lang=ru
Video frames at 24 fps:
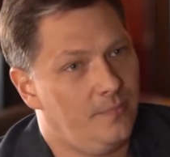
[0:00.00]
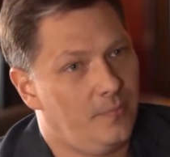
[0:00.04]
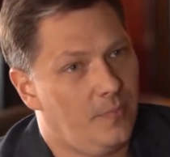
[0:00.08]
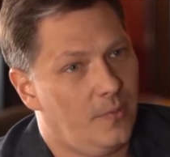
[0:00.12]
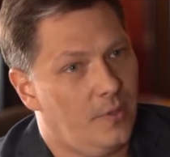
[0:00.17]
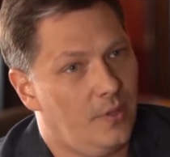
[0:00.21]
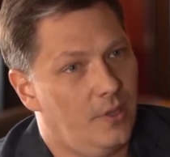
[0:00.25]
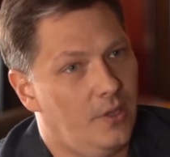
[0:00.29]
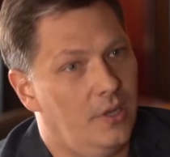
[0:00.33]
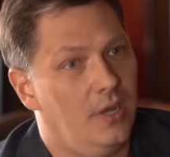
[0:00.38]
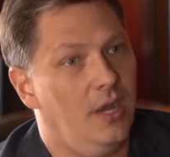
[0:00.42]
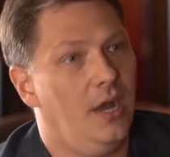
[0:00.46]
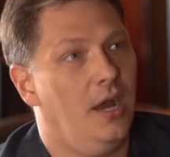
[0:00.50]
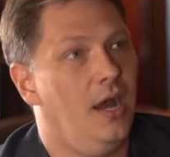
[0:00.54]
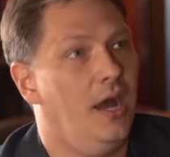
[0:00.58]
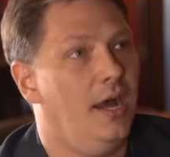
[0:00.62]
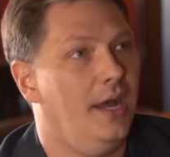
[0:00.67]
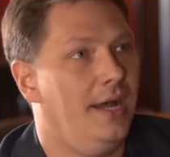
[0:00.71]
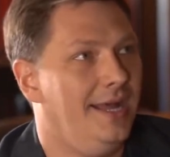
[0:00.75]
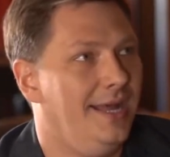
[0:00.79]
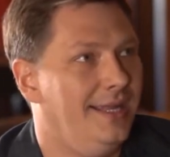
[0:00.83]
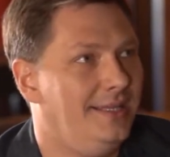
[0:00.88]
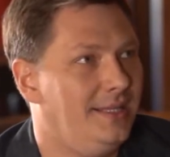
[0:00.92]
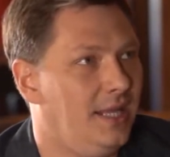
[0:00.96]
Ага.
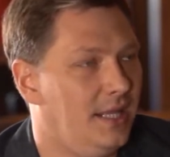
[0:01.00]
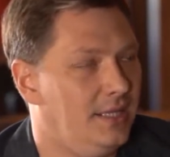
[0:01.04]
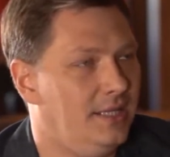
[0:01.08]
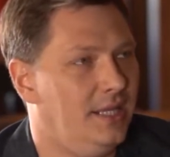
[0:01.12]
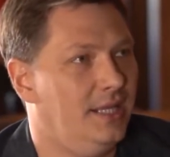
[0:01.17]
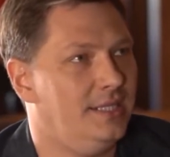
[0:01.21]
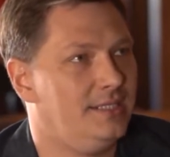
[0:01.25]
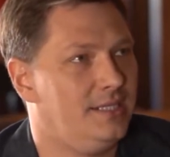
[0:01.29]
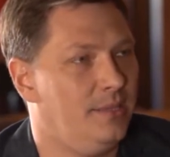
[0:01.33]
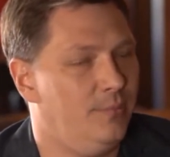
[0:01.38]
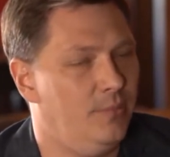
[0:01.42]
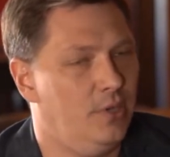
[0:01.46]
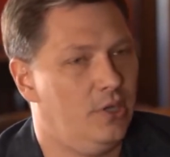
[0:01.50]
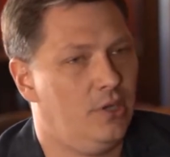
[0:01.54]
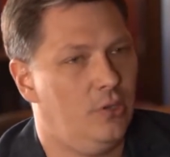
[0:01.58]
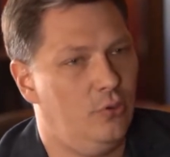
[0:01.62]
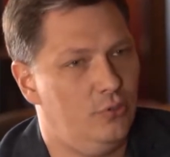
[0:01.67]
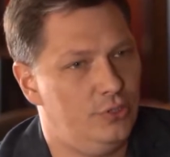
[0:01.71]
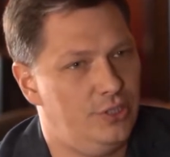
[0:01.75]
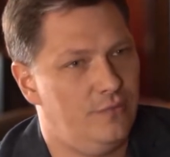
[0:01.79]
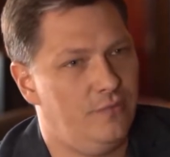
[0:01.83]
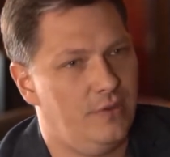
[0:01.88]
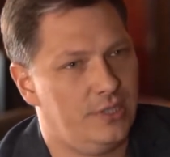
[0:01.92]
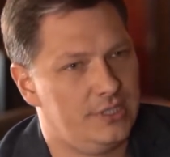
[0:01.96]
А, это одна из самых
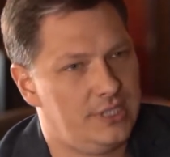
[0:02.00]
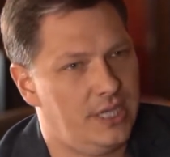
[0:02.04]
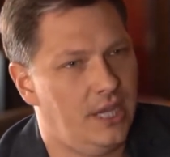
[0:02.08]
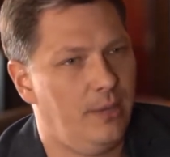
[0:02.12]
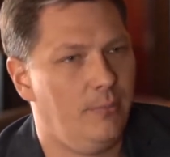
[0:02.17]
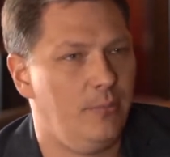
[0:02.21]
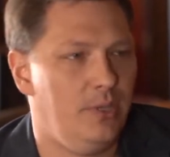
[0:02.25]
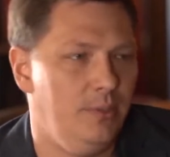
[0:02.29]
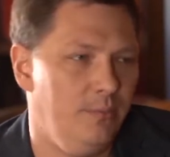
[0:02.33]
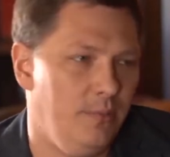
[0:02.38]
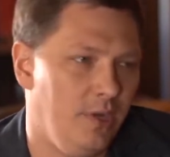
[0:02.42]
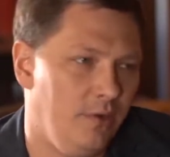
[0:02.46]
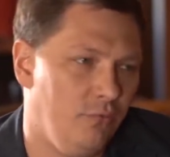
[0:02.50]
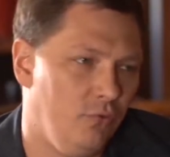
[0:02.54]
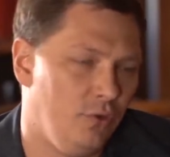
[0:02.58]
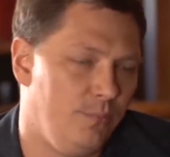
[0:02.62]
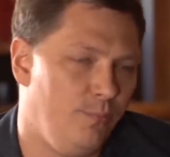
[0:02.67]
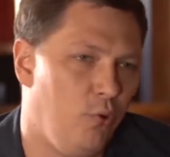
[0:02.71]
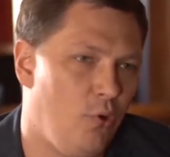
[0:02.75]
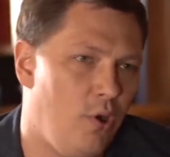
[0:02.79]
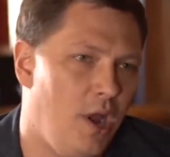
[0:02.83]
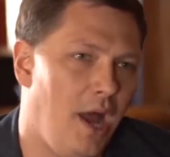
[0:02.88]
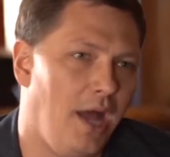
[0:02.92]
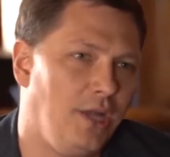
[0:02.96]
ключевых схем именно вот
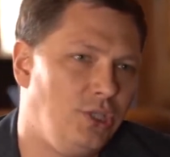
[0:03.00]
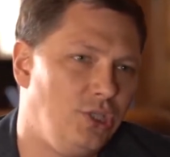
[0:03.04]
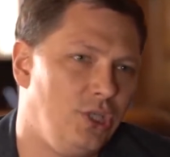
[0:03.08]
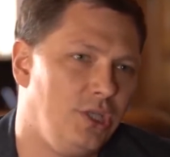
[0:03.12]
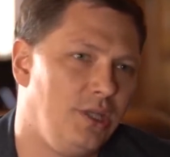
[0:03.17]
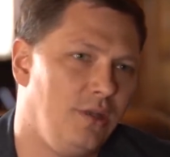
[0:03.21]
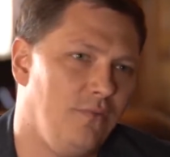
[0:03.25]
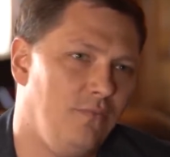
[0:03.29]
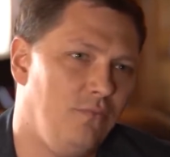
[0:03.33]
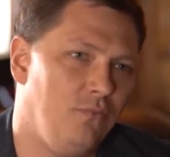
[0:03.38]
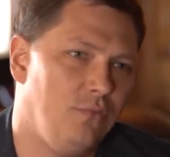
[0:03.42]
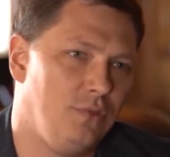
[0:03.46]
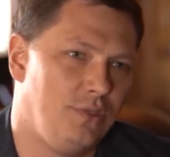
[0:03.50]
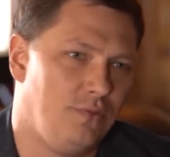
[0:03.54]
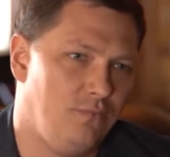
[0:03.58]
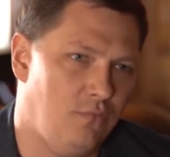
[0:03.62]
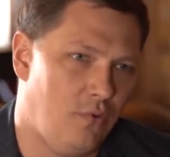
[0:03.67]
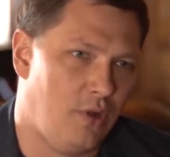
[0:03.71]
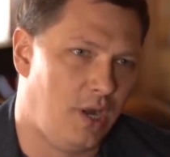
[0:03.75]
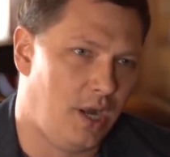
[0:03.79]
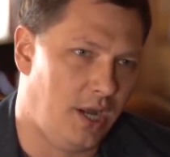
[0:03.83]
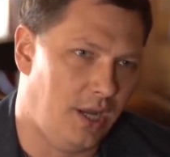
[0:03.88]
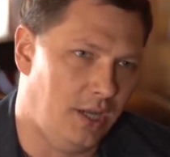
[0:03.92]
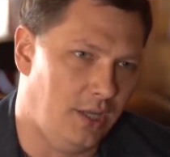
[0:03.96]
по гаджетам ввоз в
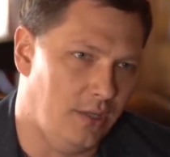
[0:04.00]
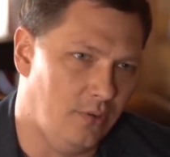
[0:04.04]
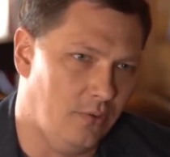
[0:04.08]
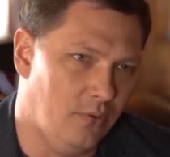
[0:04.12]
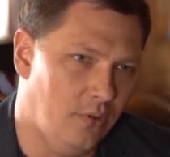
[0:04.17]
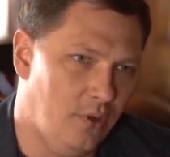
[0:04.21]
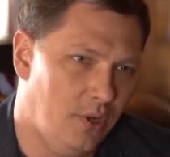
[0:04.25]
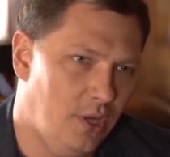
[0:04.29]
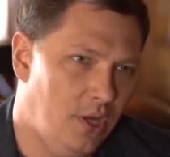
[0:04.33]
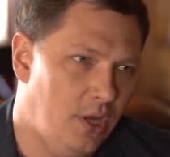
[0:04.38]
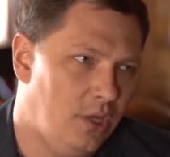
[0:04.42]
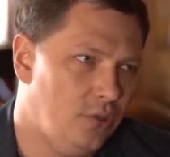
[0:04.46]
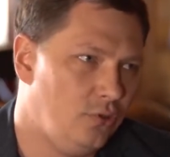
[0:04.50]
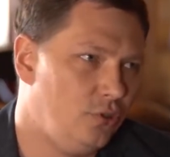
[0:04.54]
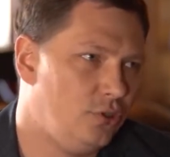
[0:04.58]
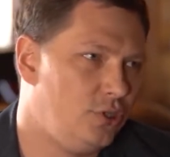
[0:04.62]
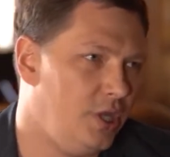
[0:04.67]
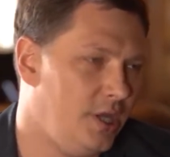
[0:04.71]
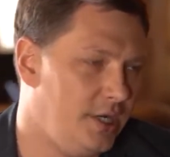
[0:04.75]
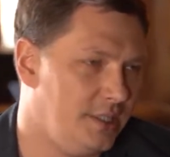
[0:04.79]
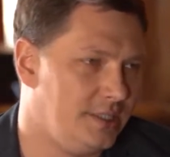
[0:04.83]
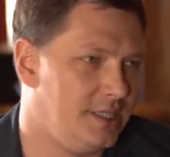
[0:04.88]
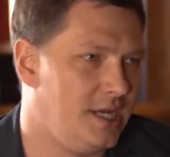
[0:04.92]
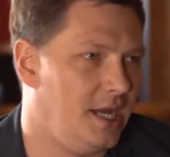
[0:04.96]
Украину. То,
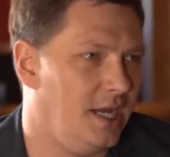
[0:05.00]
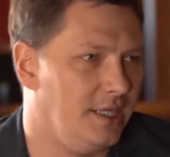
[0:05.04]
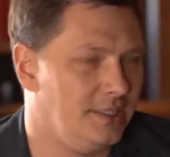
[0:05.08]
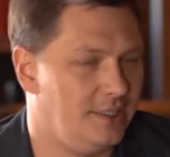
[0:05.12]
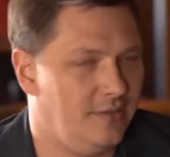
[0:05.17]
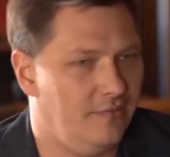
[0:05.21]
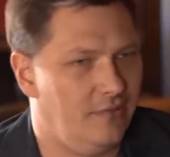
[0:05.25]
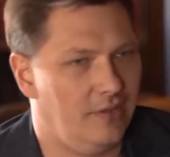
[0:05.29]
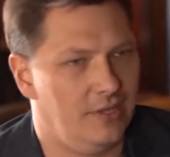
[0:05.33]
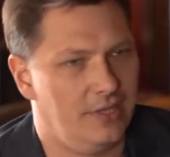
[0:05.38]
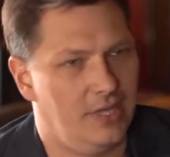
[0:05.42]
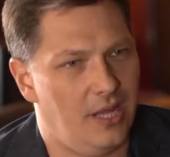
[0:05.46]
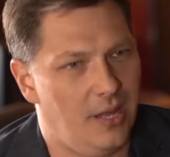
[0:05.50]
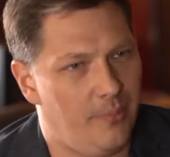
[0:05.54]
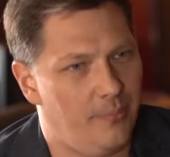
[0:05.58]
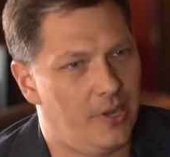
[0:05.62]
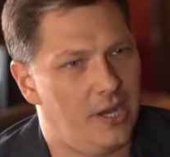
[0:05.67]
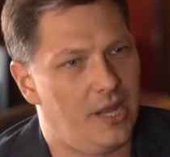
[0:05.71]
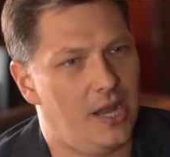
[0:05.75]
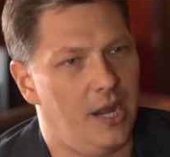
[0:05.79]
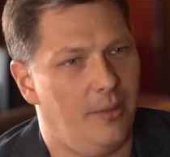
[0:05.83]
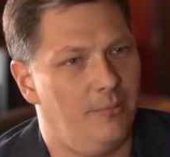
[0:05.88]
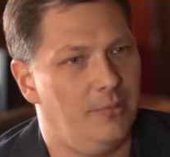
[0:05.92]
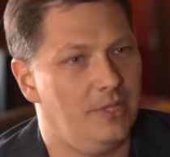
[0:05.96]
что я рассказывал на
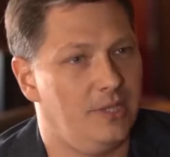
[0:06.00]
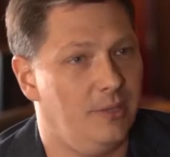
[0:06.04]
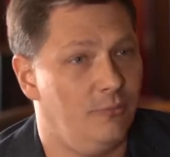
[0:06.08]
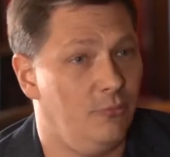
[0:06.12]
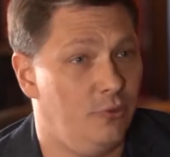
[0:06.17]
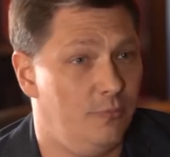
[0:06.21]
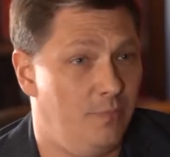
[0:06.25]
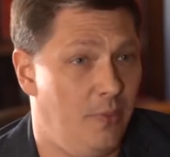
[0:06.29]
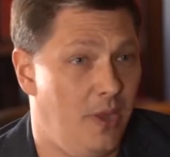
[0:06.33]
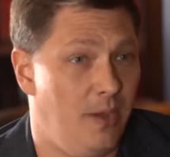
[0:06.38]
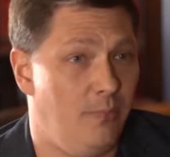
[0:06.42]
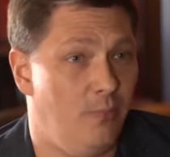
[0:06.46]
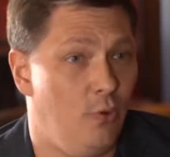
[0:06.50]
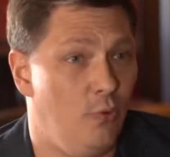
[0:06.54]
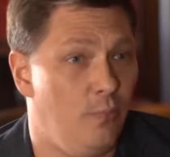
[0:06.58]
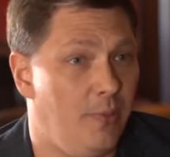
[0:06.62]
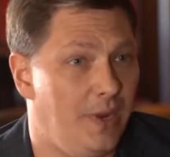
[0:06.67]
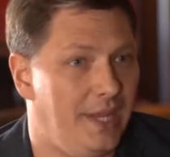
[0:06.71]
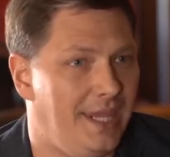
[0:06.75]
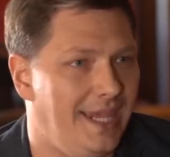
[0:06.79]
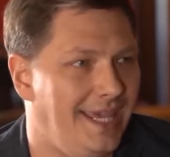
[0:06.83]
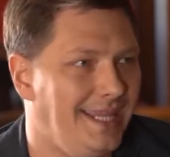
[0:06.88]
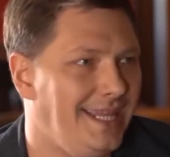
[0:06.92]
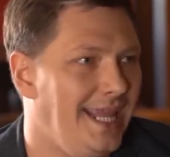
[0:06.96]
программе там вот премиум
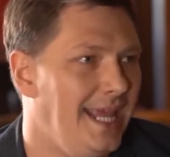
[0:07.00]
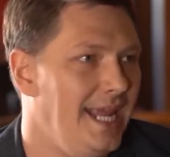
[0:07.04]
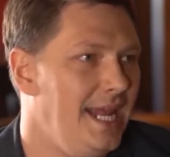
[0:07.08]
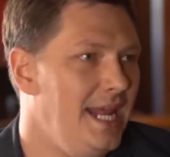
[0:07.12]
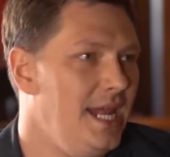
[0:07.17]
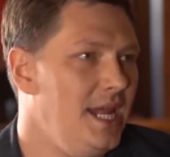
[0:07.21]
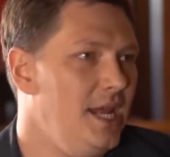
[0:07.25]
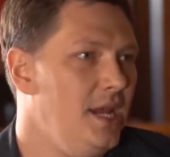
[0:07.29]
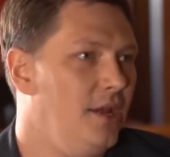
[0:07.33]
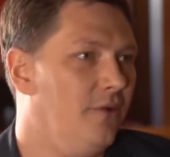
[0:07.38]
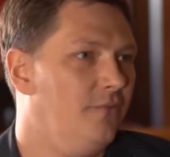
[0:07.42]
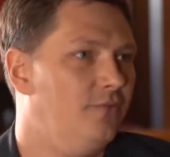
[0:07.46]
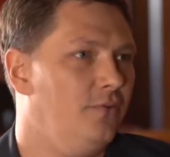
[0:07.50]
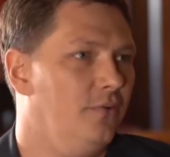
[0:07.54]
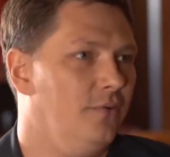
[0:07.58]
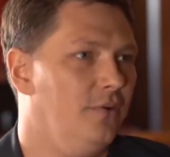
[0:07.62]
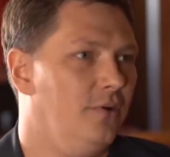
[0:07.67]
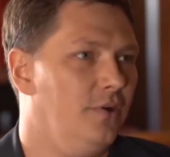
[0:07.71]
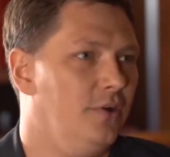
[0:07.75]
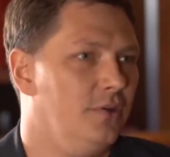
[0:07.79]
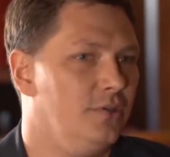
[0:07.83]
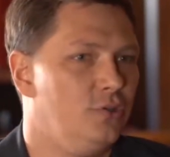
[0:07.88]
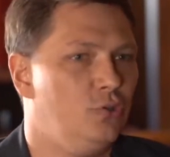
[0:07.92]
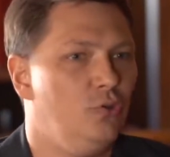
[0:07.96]
пакет,
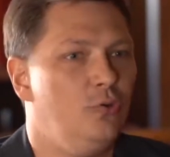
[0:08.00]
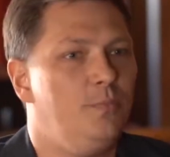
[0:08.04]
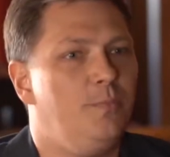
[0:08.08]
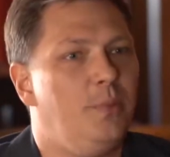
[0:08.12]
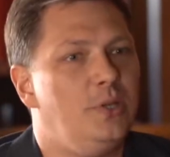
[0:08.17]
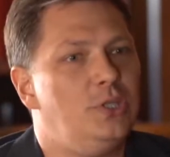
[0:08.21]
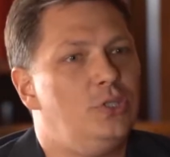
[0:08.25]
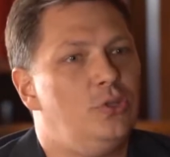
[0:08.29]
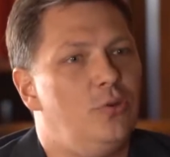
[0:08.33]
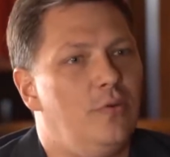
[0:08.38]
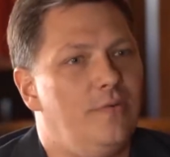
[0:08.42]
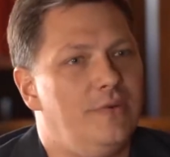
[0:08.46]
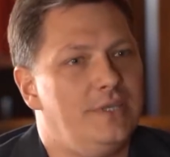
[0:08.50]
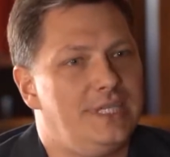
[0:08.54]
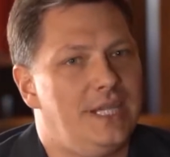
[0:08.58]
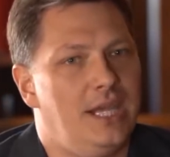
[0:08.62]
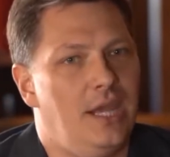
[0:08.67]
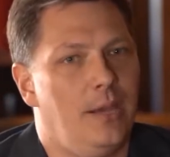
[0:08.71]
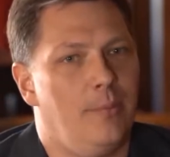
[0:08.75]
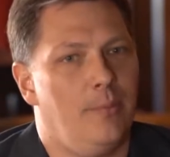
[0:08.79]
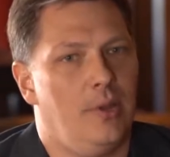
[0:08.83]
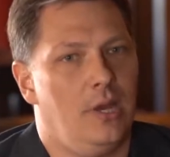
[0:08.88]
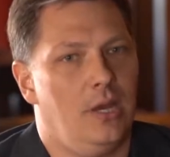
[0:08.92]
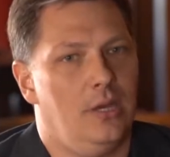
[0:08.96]
э, суть почтовой
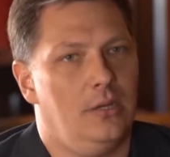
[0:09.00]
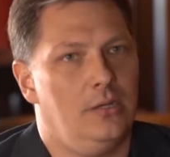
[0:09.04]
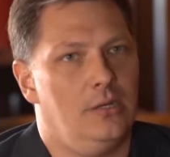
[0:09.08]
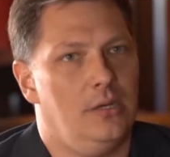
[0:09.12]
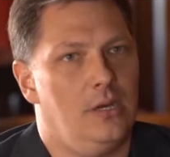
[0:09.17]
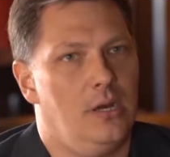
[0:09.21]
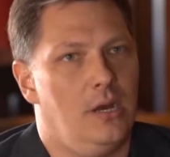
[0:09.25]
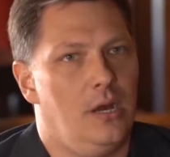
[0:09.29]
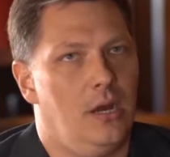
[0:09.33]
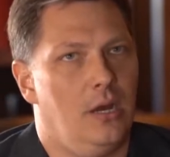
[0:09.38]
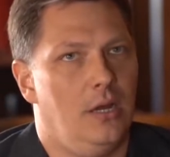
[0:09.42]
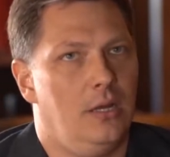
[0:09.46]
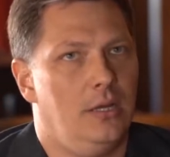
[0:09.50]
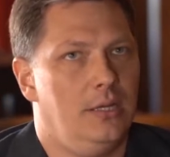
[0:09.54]
схемы а,